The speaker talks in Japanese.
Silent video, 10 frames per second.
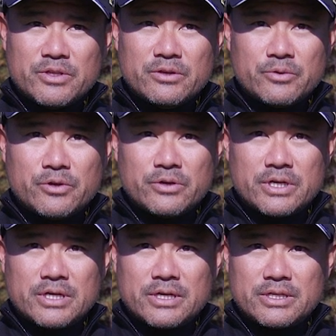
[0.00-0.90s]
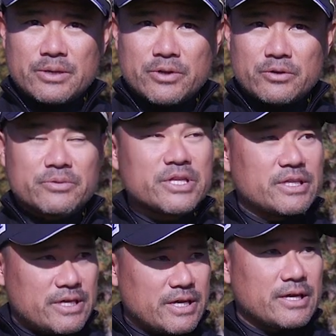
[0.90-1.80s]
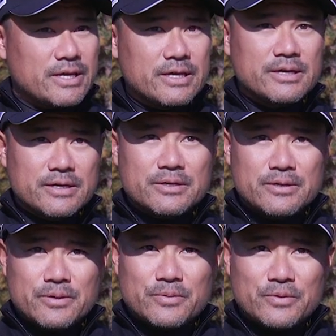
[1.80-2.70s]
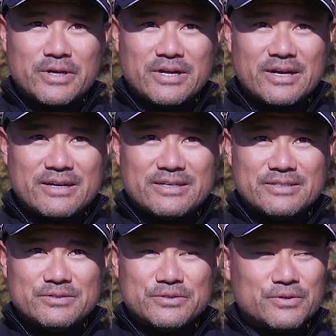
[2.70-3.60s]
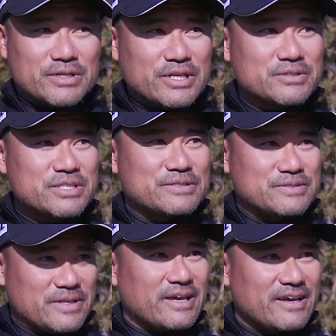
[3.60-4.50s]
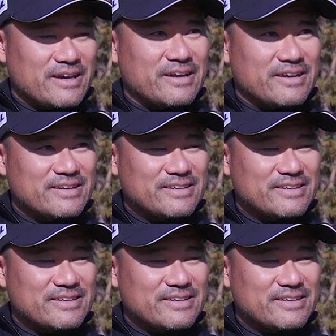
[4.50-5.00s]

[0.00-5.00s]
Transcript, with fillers: までよりも距離がやっぱり伸びててもうなんか打つのが楽しいですね、はい、